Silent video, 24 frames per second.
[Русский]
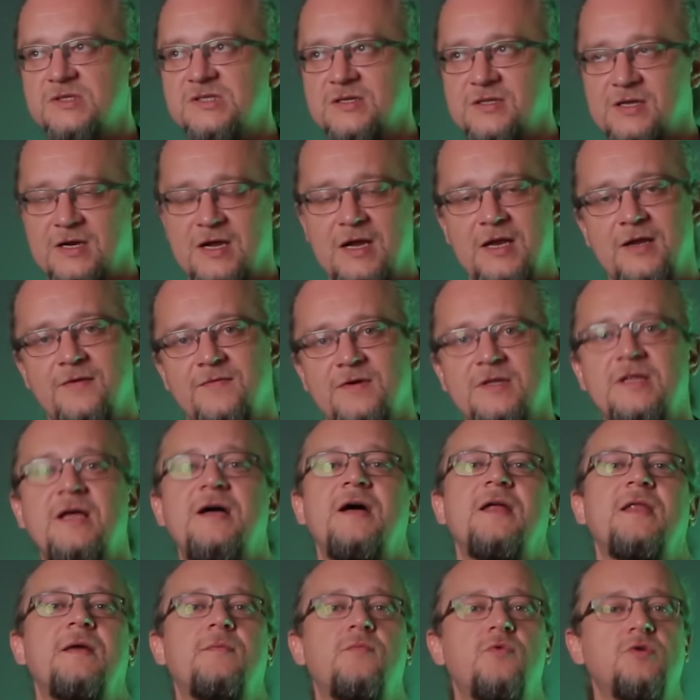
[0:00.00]
центральная
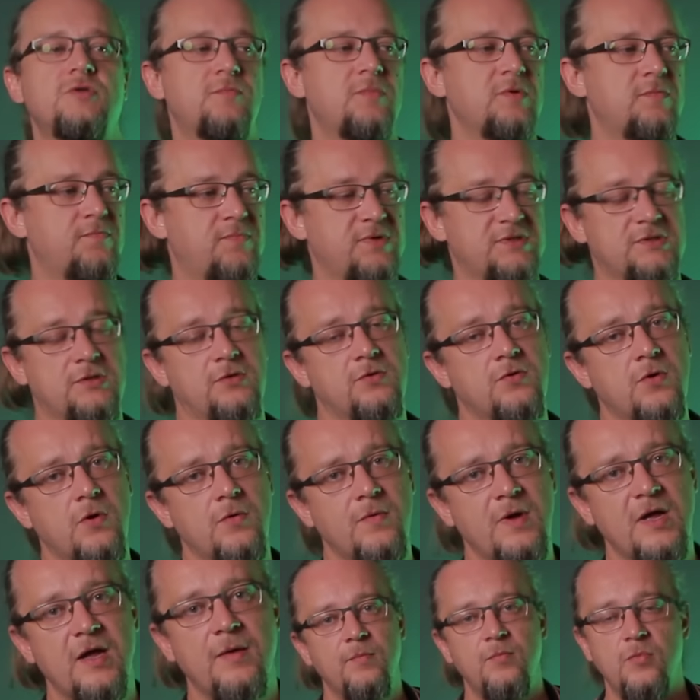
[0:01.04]
вода, она может быть
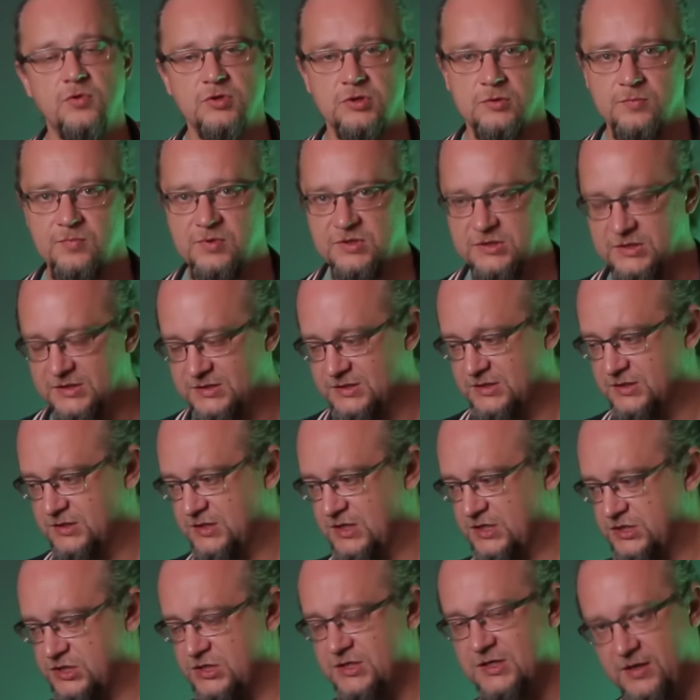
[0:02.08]
поселковая, может быть
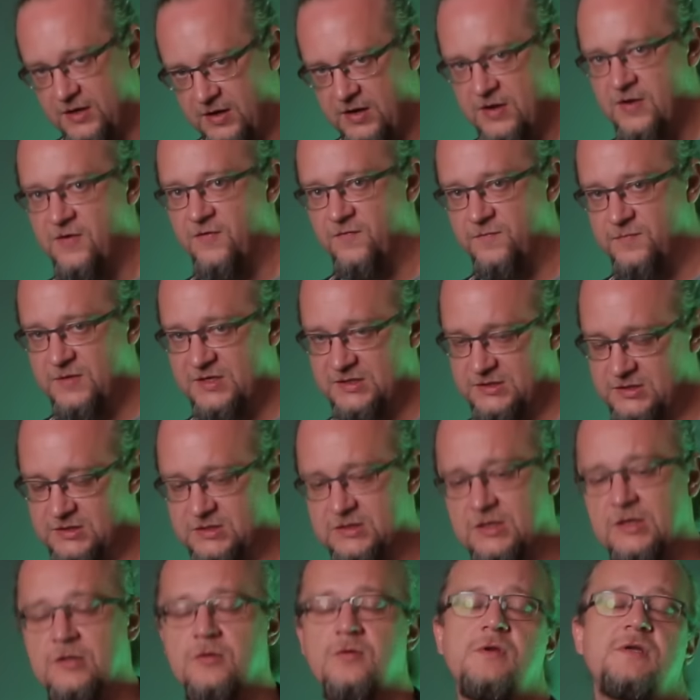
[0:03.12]
СНТшники, вместе
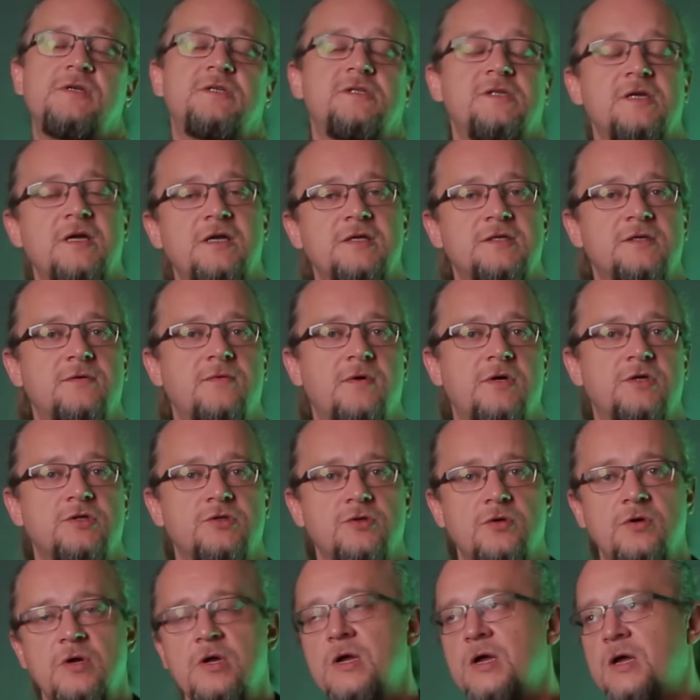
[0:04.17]
скинули, создали
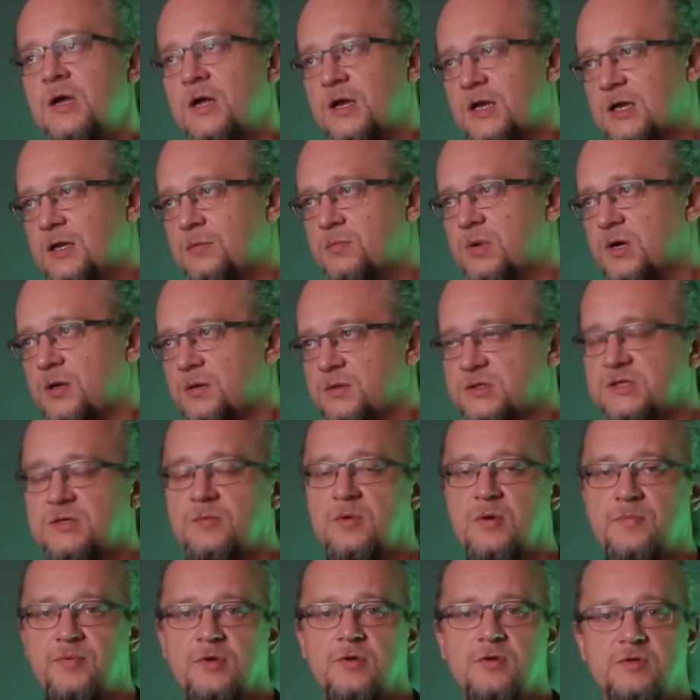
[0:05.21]
скважину, либо
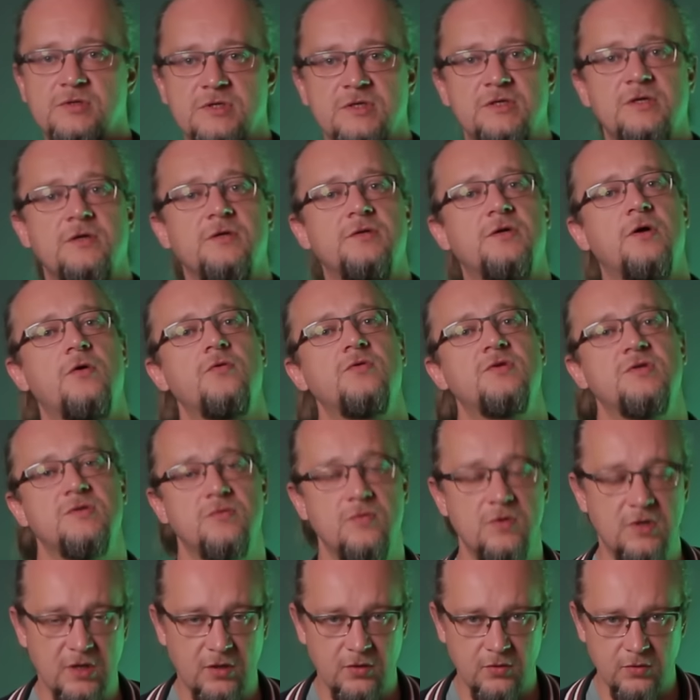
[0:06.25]
тебе придется делать какой-то
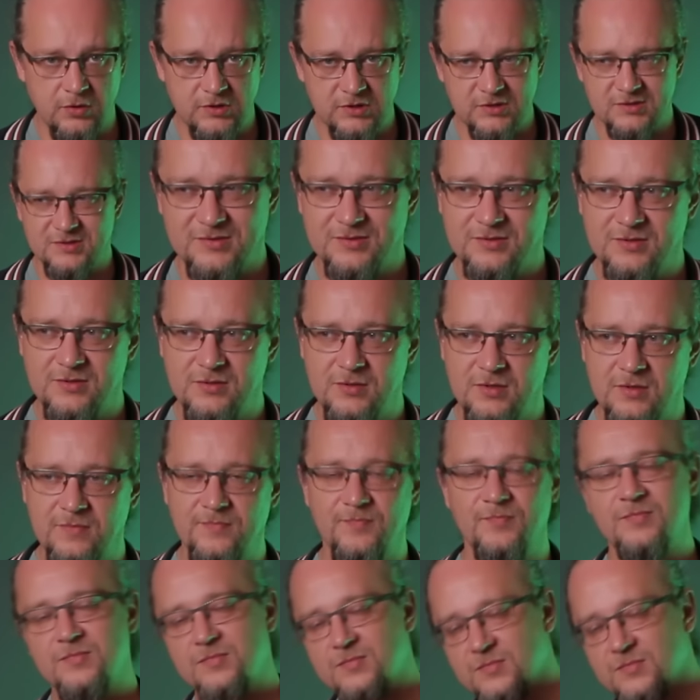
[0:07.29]
свой колодец.
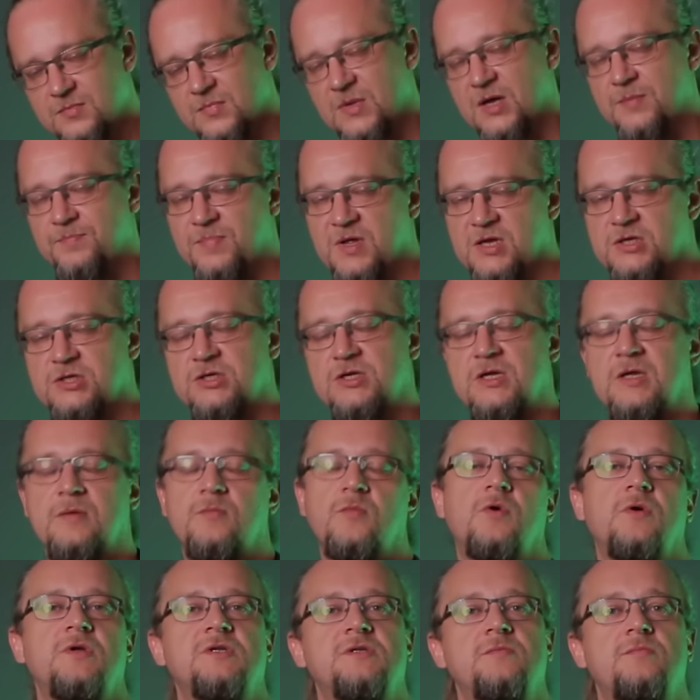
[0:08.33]
Но, опять же, я
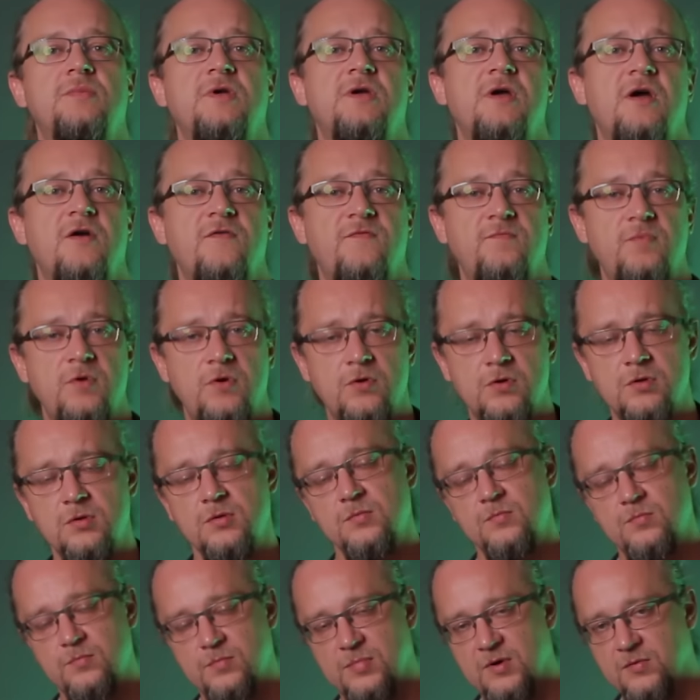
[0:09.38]
немного забегаю вперед,
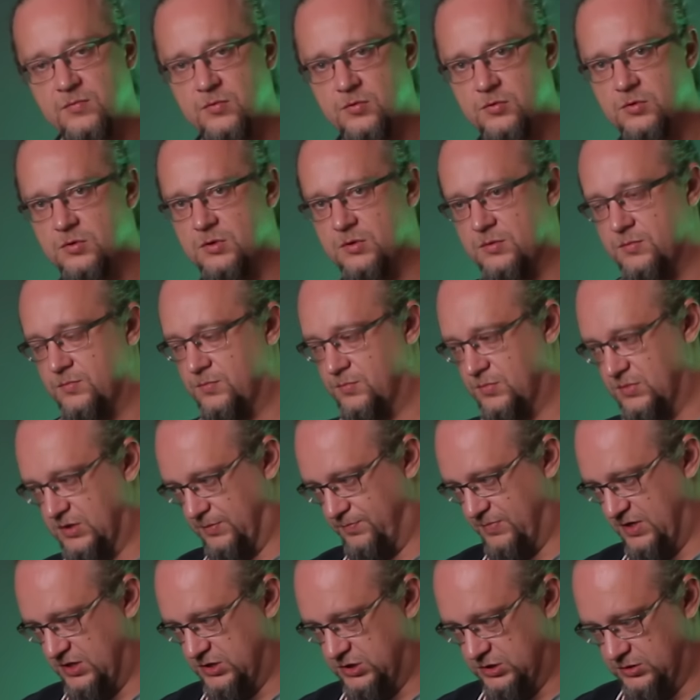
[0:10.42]
по воду мы,
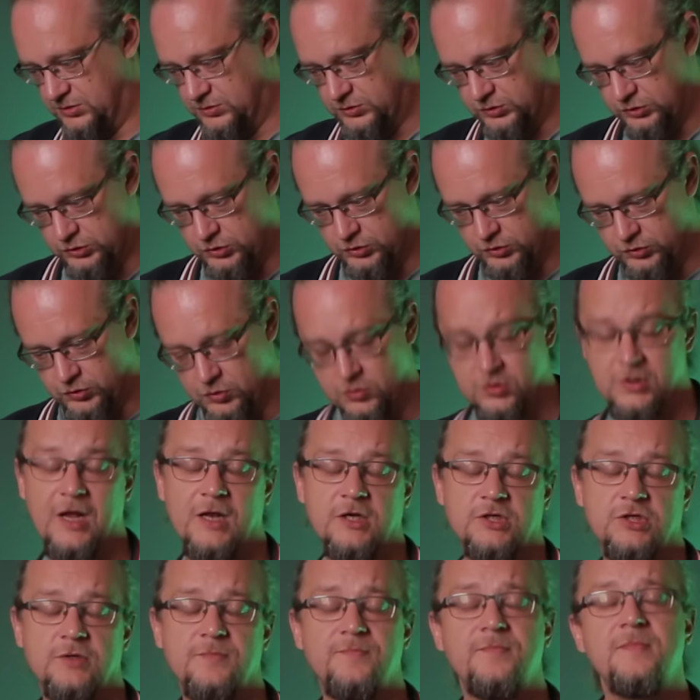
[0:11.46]
опять же, чуть-чуть
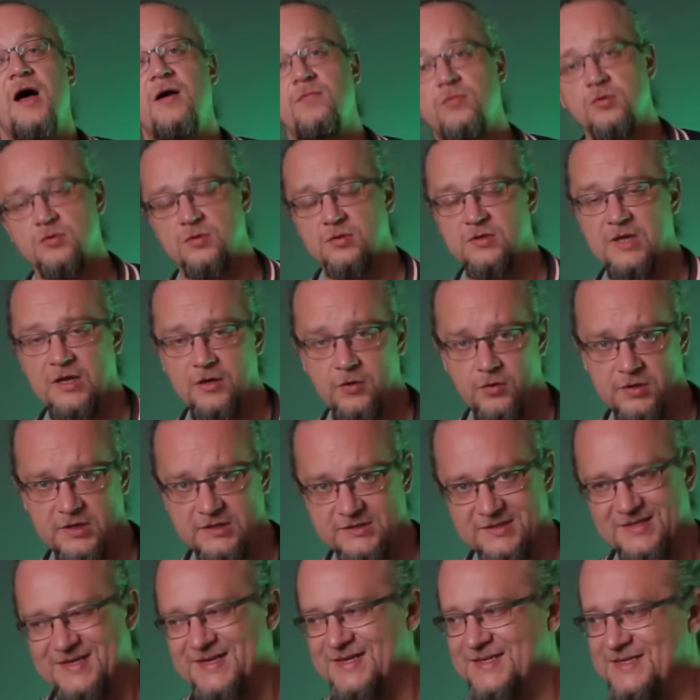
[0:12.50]
дальше. А вот
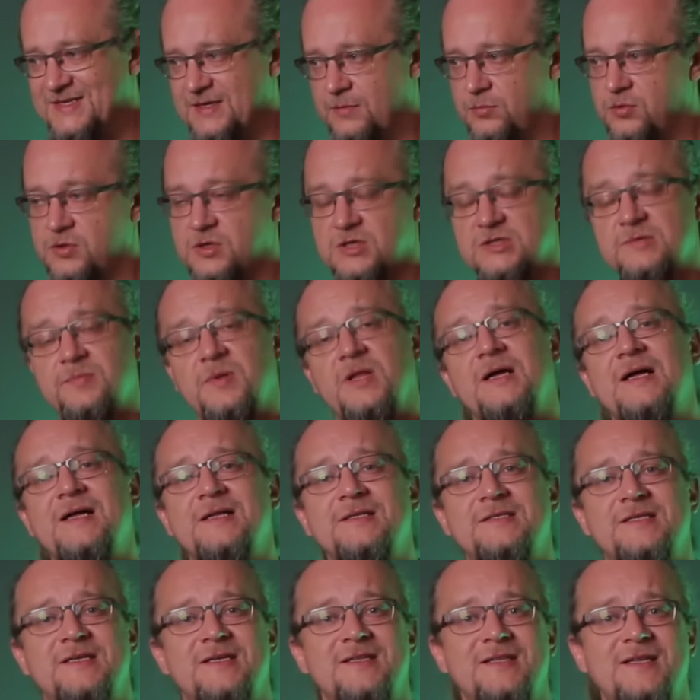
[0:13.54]
удаленность, где будет
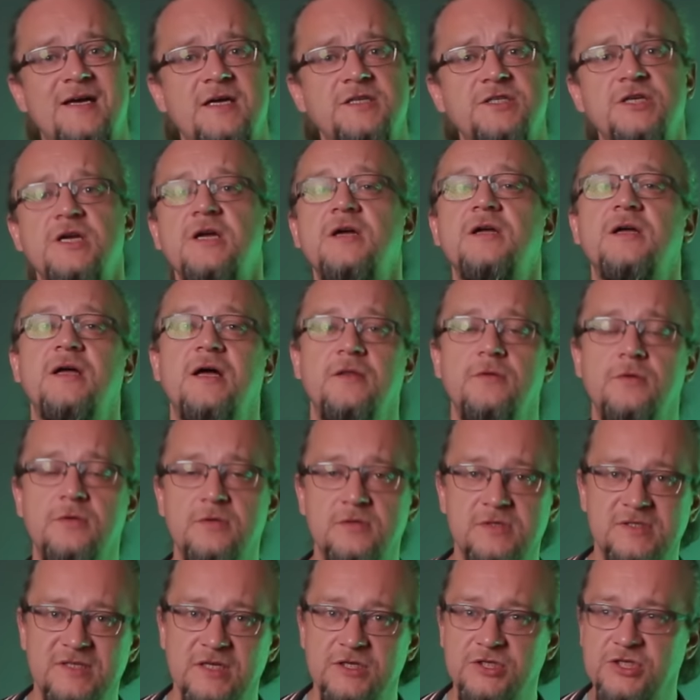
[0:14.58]
располагаться дача,
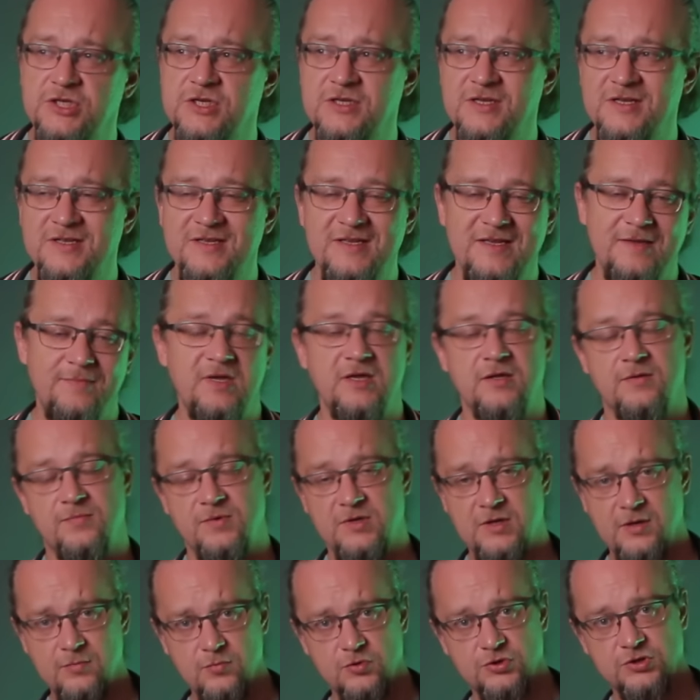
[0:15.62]
оно значения не имеет,
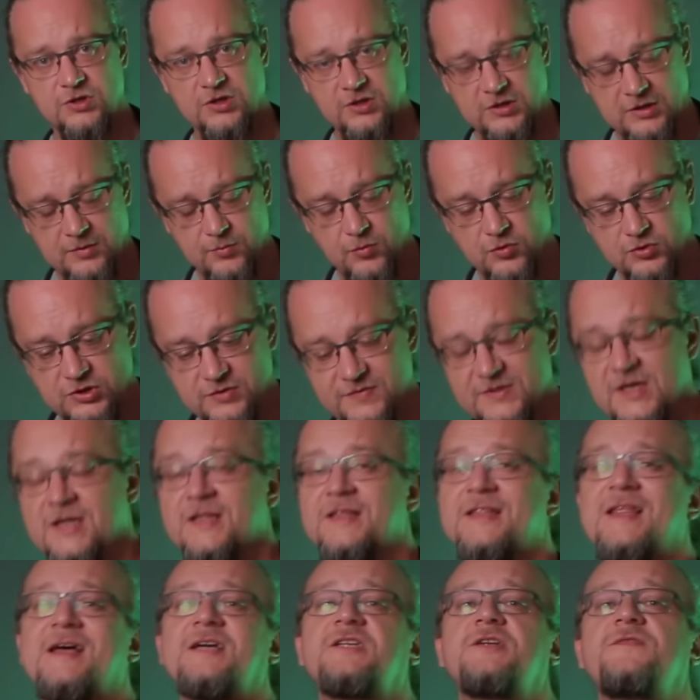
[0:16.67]
потому что ты можешь
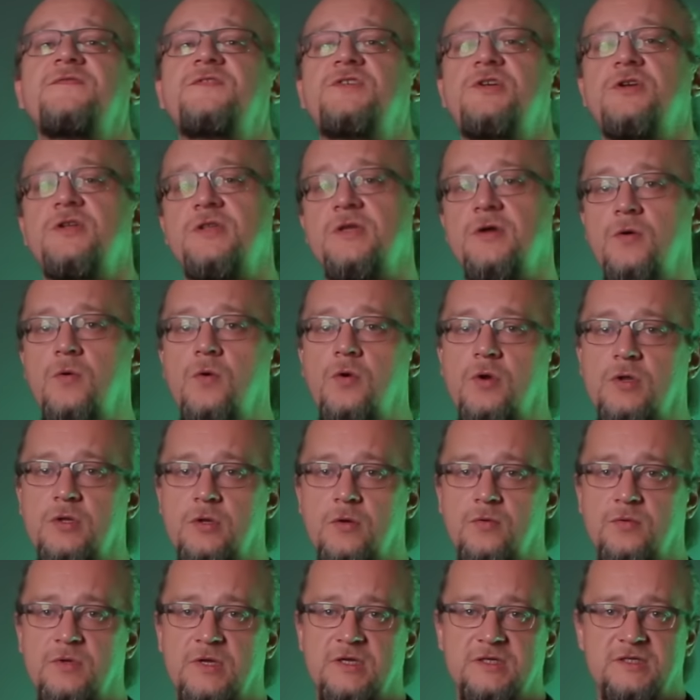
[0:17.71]
взять даже в черте
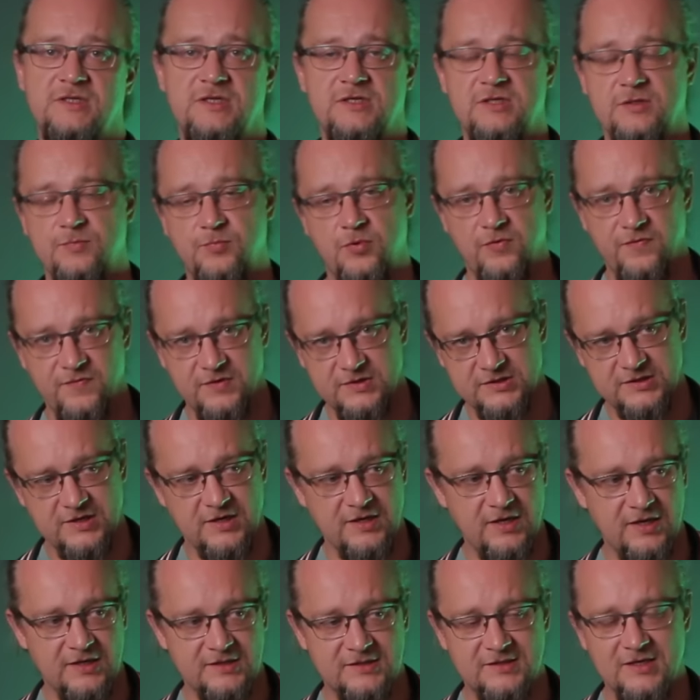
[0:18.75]
города, у нас до сих пор в
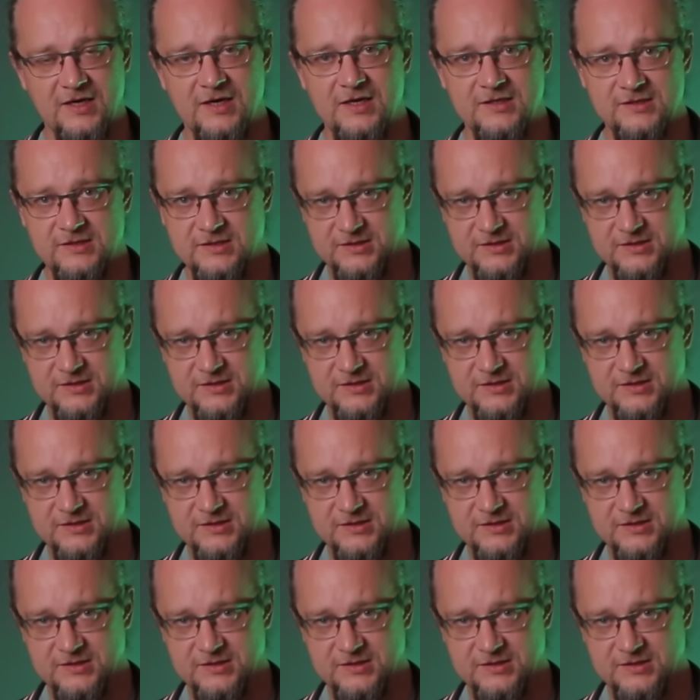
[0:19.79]
Рязани остались